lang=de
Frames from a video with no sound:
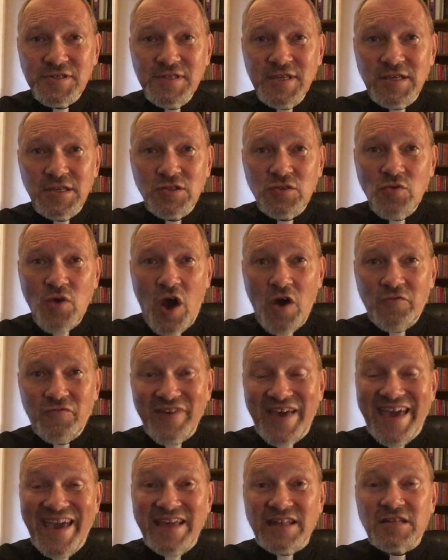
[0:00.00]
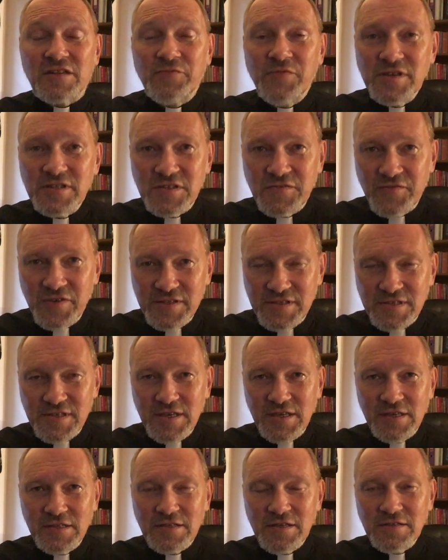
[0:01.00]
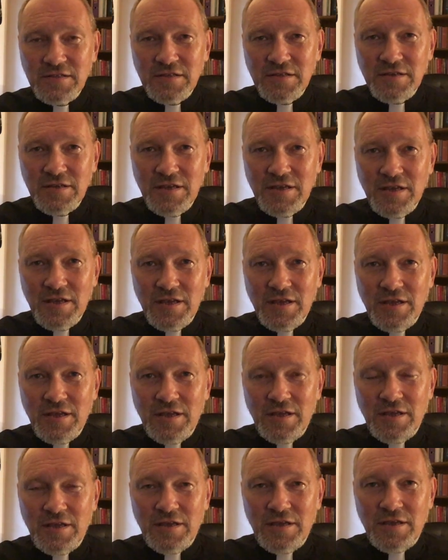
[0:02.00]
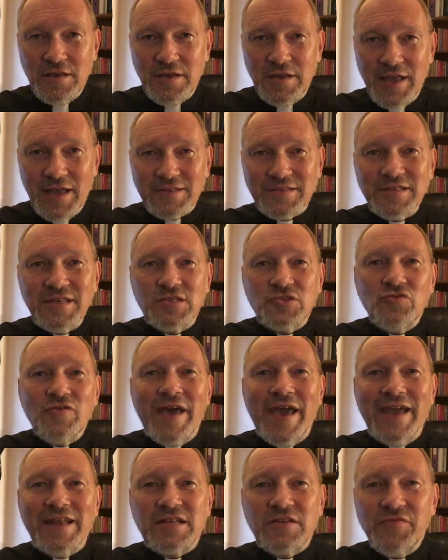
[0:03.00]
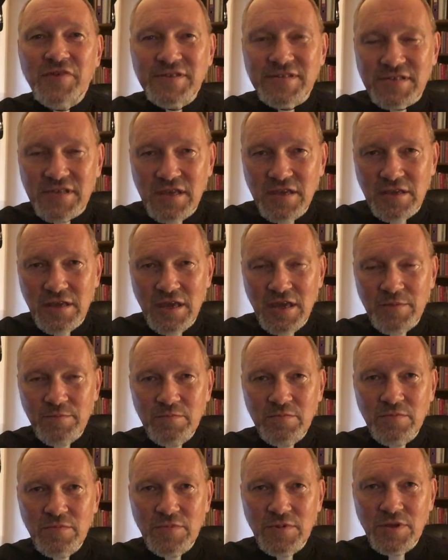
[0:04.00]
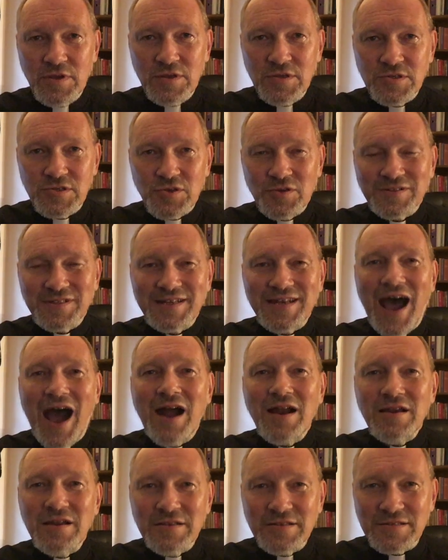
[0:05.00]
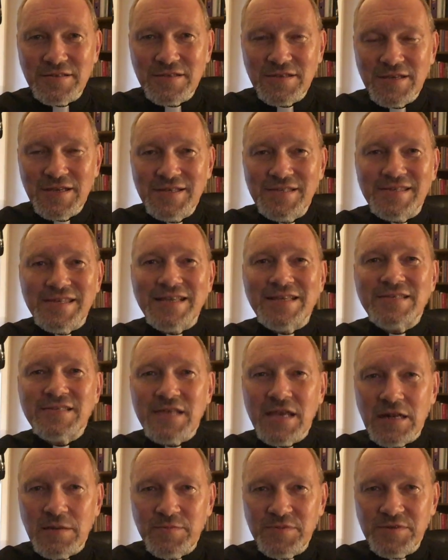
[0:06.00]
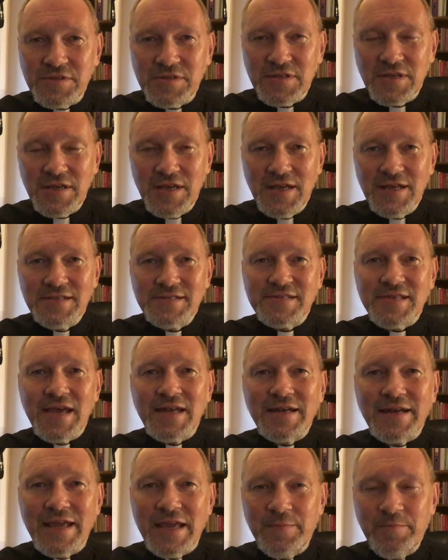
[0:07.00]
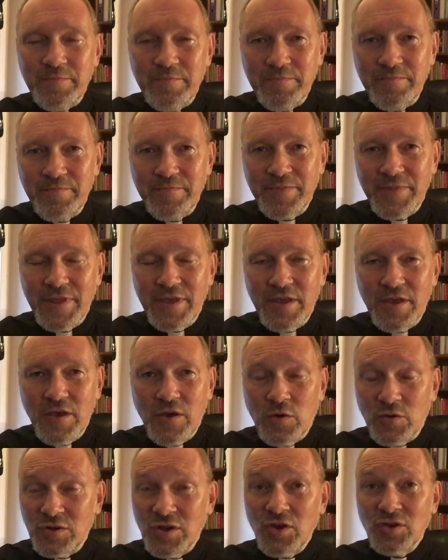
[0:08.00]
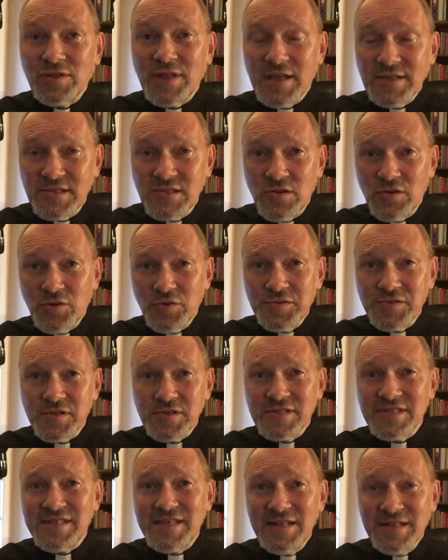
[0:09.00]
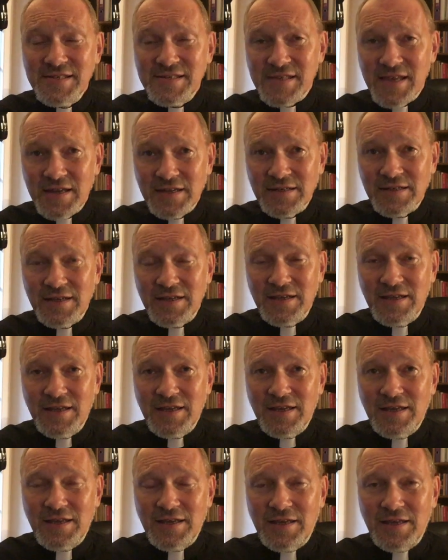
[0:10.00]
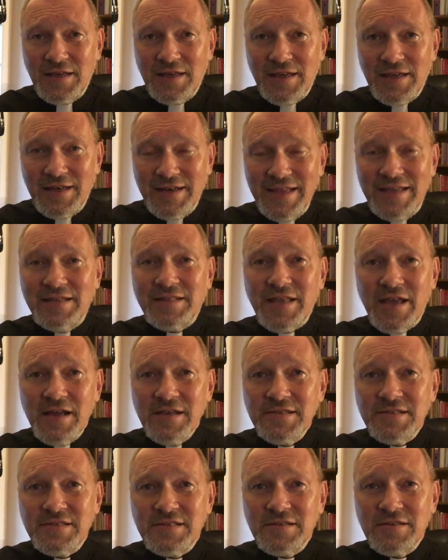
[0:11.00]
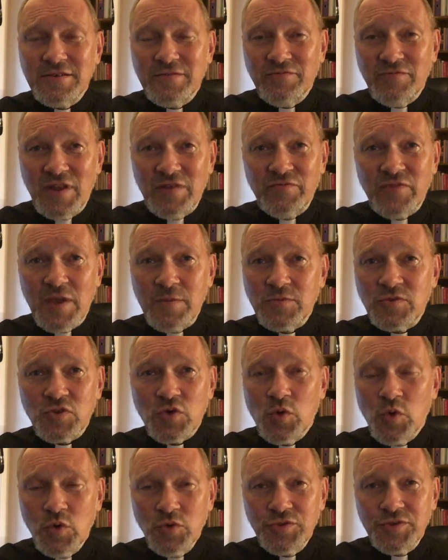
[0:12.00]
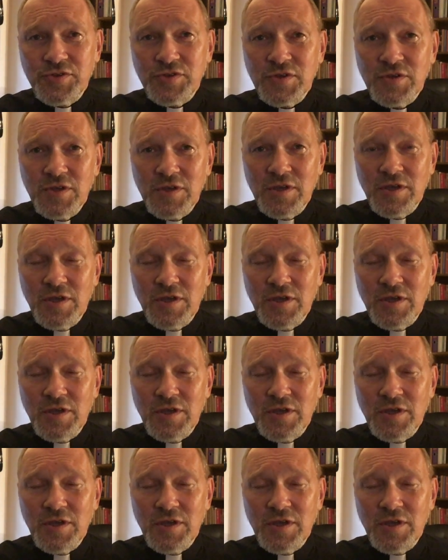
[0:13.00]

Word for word: nicht nur auf etwas verzichtet, er hat nicht nur etwas gegeben, sondern alles, sich selbst, sein Leben. Und auch das soll unser Ziel sein. Nicht erst, wenn wir im Tod